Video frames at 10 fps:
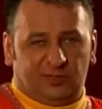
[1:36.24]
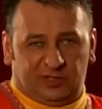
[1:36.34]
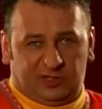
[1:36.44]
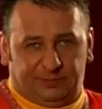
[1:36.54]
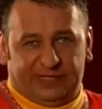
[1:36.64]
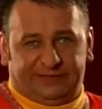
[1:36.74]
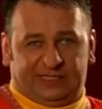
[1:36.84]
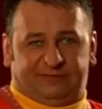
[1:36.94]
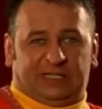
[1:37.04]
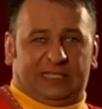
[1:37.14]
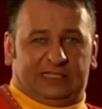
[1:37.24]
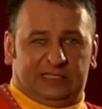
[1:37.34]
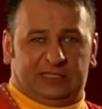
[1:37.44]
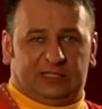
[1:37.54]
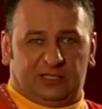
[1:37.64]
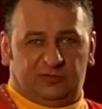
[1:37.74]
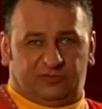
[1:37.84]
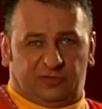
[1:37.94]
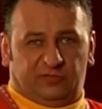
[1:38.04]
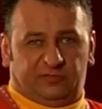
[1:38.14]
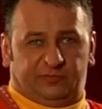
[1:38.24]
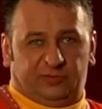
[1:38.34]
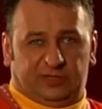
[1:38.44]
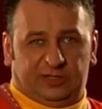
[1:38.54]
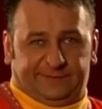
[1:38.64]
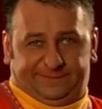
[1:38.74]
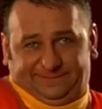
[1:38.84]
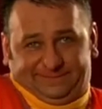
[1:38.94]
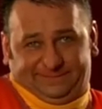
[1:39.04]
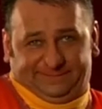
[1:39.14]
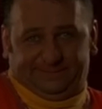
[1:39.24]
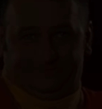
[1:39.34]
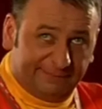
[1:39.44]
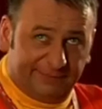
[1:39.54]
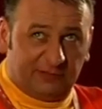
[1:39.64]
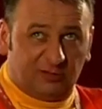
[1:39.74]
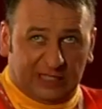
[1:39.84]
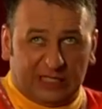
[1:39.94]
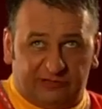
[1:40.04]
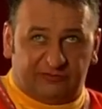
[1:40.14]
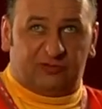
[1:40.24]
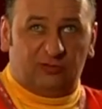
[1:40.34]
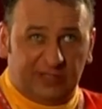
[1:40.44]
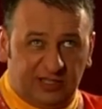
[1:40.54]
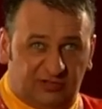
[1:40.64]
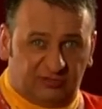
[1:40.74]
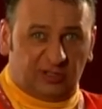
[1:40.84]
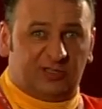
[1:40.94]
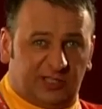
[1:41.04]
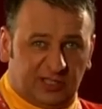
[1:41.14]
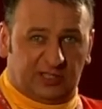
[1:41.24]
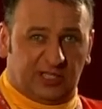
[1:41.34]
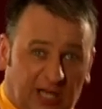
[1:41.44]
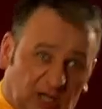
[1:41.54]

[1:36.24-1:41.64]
może śpiewać w trakcie z żarówką w buzi było tak w drugiej zwrotce, że